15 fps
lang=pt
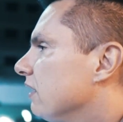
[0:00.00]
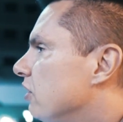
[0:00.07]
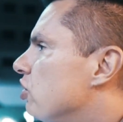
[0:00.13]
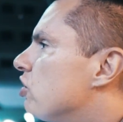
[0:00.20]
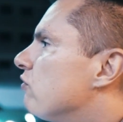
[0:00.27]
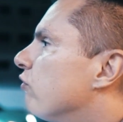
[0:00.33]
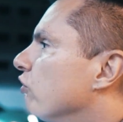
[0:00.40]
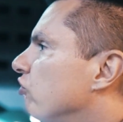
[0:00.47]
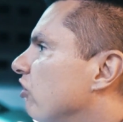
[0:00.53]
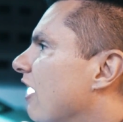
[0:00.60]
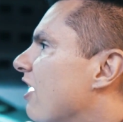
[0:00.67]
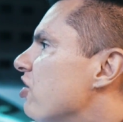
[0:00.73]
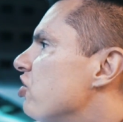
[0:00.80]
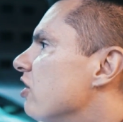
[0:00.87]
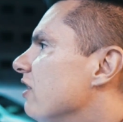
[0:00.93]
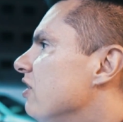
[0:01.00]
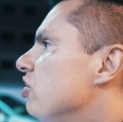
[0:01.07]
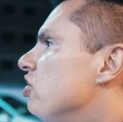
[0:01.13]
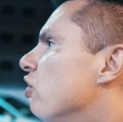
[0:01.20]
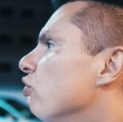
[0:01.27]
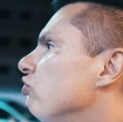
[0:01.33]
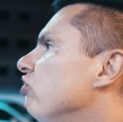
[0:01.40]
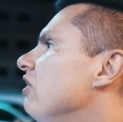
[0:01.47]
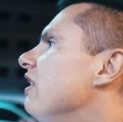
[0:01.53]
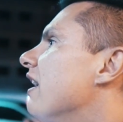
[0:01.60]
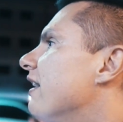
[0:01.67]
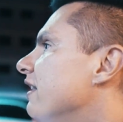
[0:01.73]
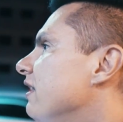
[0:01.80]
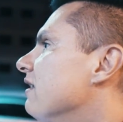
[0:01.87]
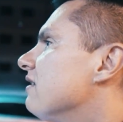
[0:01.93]
que te, você acha que te
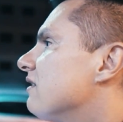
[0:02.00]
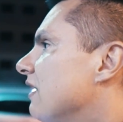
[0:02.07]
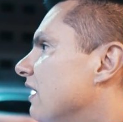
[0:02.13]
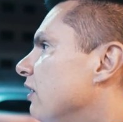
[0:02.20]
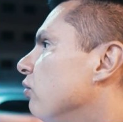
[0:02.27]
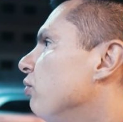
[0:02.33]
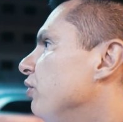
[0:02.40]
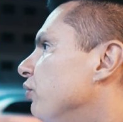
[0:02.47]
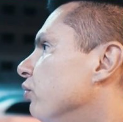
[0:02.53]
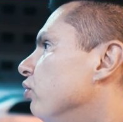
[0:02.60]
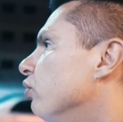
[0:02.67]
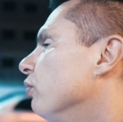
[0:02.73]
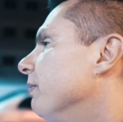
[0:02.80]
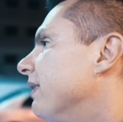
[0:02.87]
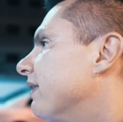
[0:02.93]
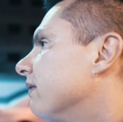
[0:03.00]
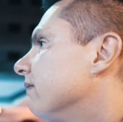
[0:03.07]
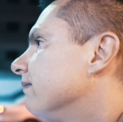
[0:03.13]
auxiliaria sendo um youtuber?